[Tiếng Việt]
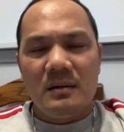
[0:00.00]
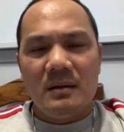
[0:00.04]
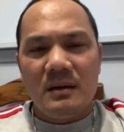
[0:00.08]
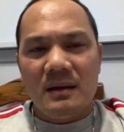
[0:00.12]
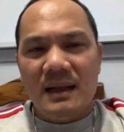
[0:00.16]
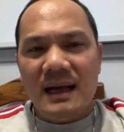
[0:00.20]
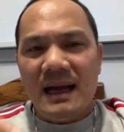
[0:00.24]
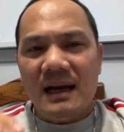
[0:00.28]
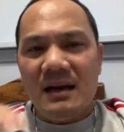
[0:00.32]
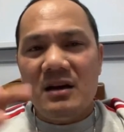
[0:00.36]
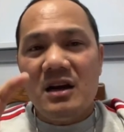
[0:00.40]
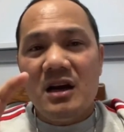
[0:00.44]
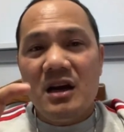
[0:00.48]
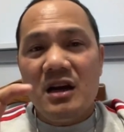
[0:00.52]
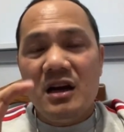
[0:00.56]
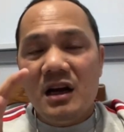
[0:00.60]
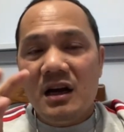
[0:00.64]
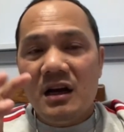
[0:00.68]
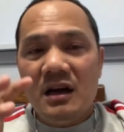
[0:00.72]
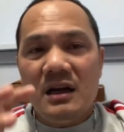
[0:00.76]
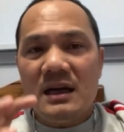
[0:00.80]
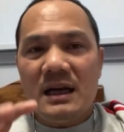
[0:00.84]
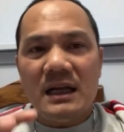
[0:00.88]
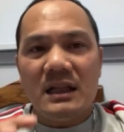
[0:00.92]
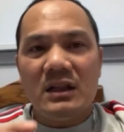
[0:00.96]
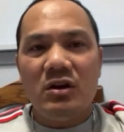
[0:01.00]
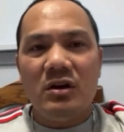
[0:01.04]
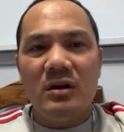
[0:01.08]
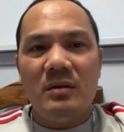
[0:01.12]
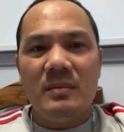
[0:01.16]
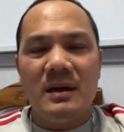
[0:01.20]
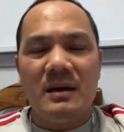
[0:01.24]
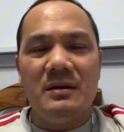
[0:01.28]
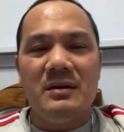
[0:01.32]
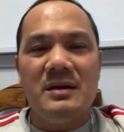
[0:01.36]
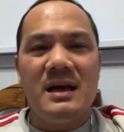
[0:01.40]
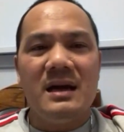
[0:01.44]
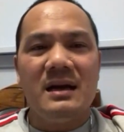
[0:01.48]
thà nó nới nới ra thôi
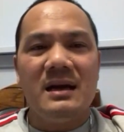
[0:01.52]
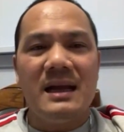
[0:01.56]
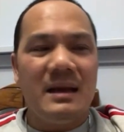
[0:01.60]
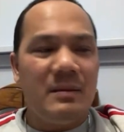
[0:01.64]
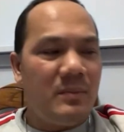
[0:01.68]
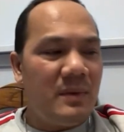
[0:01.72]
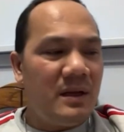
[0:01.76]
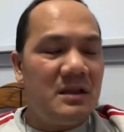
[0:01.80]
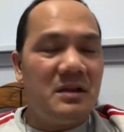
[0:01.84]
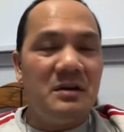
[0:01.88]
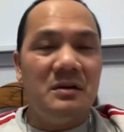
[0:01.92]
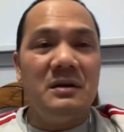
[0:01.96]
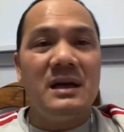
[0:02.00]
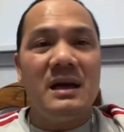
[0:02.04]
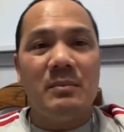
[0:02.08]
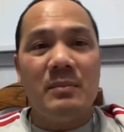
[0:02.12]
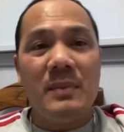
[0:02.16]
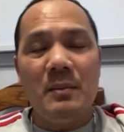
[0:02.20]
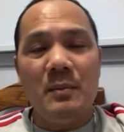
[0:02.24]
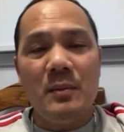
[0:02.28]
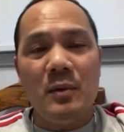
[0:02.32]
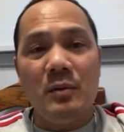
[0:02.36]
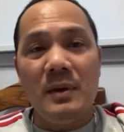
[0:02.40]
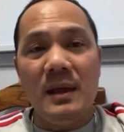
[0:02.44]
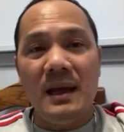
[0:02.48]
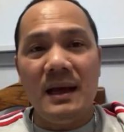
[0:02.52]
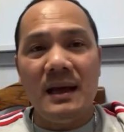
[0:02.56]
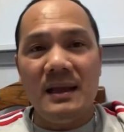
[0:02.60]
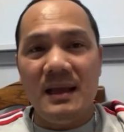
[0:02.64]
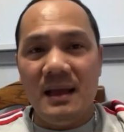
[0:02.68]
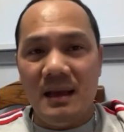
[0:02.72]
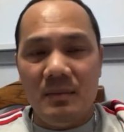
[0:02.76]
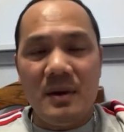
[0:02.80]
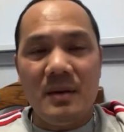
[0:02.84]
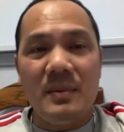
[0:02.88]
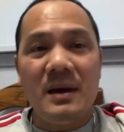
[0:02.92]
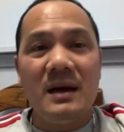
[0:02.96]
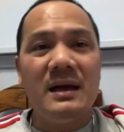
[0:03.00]
mà người dân nam mình tưởng nam bắt một nhà
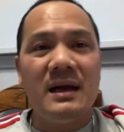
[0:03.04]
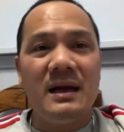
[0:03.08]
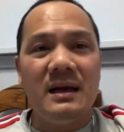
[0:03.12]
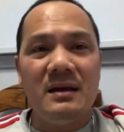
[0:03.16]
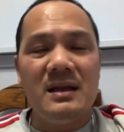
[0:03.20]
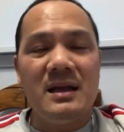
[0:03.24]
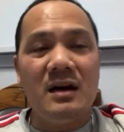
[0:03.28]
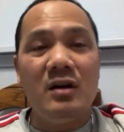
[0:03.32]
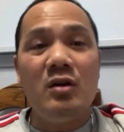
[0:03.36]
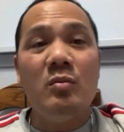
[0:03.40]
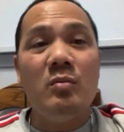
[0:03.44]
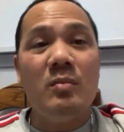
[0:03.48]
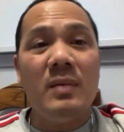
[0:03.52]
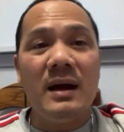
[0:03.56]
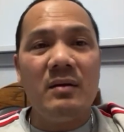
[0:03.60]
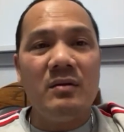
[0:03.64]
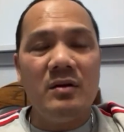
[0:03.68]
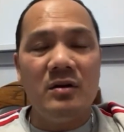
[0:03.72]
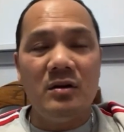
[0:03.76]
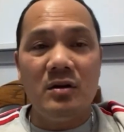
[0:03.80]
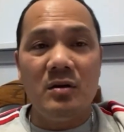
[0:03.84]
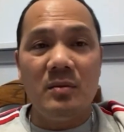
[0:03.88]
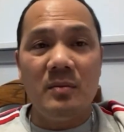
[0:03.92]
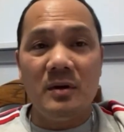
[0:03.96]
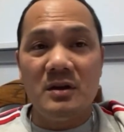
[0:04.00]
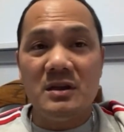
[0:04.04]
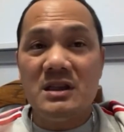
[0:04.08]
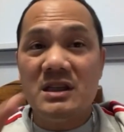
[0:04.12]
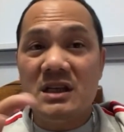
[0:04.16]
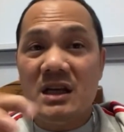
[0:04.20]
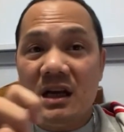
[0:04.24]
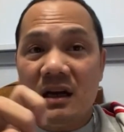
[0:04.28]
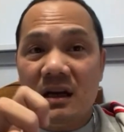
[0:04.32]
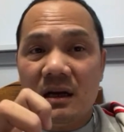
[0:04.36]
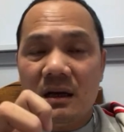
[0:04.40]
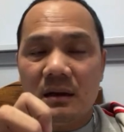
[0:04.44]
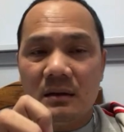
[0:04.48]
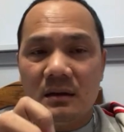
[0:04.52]
vậy mà bắc kỳ nó vẫn hút máu được còn nó siết
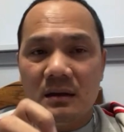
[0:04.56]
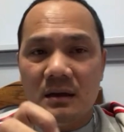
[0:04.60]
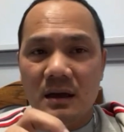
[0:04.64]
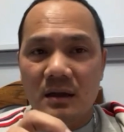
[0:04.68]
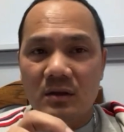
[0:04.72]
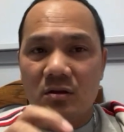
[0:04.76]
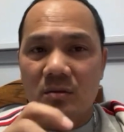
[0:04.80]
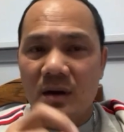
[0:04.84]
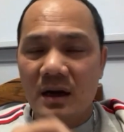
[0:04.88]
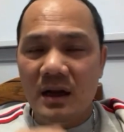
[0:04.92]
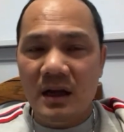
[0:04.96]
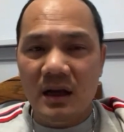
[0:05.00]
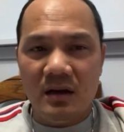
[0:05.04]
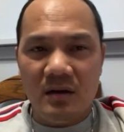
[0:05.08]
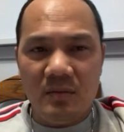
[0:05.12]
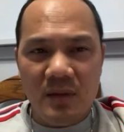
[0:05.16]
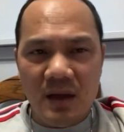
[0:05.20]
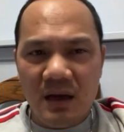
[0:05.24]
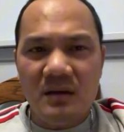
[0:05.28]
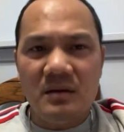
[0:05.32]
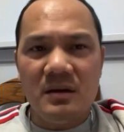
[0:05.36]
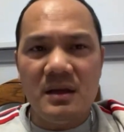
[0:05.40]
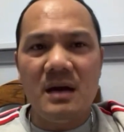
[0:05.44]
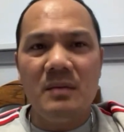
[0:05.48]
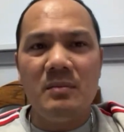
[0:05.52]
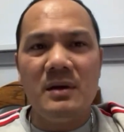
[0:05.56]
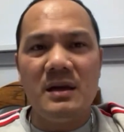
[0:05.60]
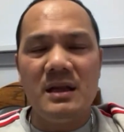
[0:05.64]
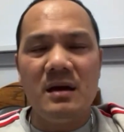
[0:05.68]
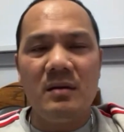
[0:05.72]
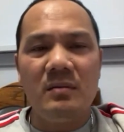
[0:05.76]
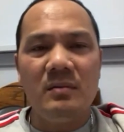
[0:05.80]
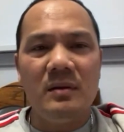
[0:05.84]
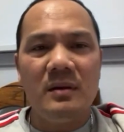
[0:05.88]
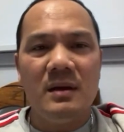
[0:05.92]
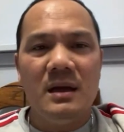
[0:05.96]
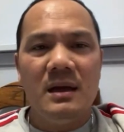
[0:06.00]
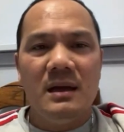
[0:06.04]
á thì tụi bắc kỳ nó biết người dân mình
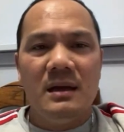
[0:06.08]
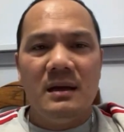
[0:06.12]
chống đó.